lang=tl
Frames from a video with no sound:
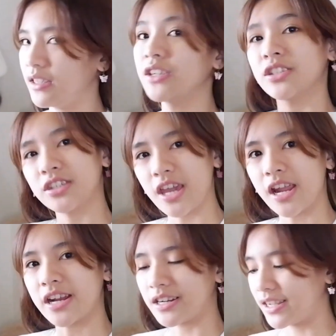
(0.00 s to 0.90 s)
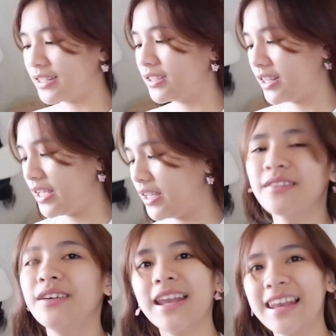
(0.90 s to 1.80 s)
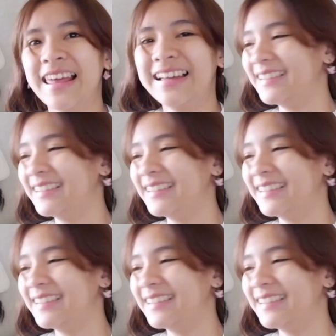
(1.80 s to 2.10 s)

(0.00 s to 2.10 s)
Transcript: i-share kasi wala lang.